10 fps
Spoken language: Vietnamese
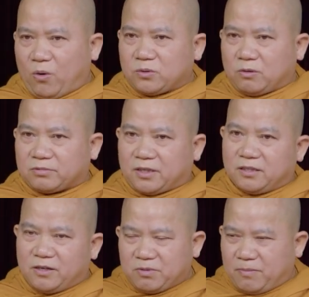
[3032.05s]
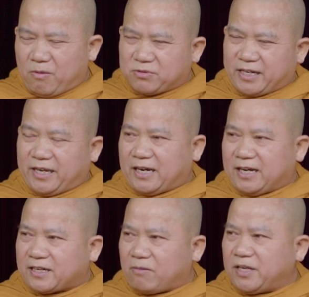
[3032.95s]
phu tục tử giống như bông sen
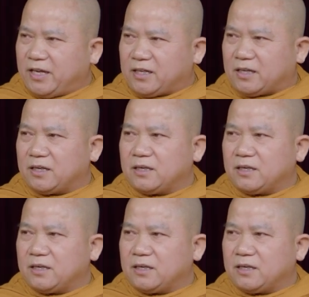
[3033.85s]
ở trong gì